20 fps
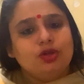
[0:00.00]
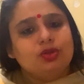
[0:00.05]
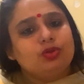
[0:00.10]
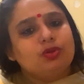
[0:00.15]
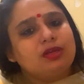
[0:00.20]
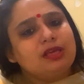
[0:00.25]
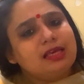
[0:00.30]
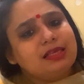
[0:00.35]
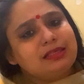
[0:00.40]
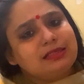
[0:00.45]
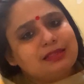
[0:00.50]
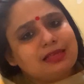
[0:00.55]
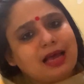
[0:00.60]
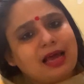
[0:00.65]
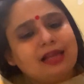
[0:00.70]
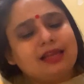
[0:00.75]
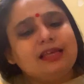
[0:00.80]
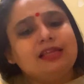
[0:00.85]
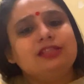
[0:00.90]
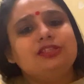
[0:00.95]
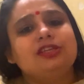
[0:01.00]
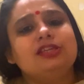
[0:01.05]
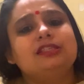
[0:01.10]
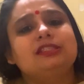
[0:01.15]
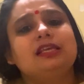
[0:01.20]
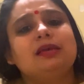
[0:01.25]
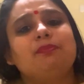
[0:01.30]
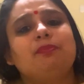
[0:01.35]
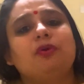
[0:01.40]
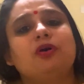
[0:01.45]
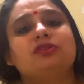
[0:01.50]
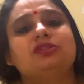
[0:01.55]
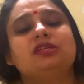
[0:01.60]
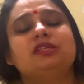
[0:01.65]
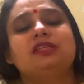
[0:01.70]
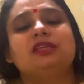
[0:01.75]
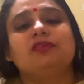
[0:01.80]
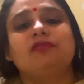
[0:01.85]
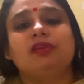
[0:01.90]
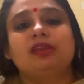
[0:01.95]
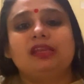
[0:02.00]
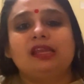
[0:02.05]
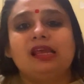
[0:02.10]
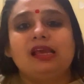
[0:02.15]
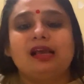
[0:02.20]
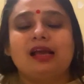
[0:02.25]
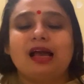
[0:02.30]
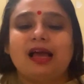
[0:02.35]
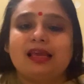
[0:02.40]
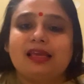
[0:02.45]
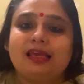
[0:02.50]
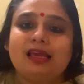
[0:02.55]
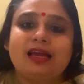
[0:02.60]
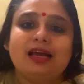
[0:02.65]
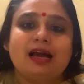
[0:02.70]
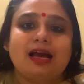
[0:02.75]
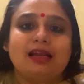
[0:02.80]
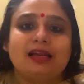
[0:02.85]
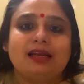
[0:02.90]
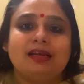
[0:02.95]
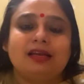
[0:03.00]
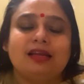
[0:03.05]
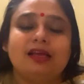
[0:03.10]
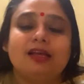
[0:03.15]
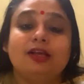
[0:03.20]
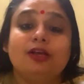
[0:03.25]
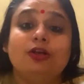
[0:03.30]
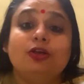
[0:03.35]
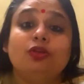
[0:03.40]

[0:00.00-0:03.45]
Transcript: तो ये सारी चीजें पॉजिटिविटी का ही कारण है